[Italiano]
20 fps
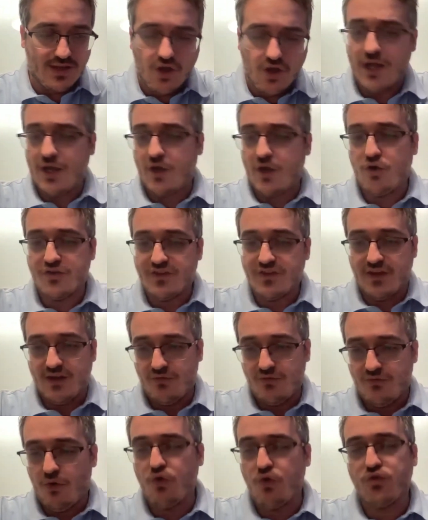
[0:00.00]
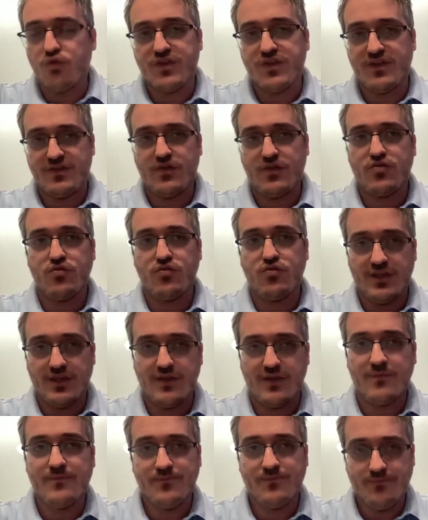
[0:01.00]
No, è così, il focus è Stati
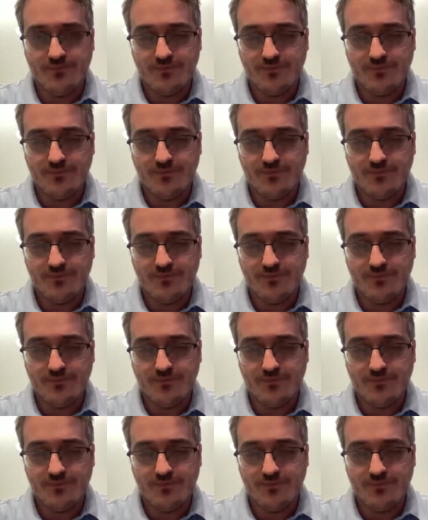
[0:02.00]
Uniti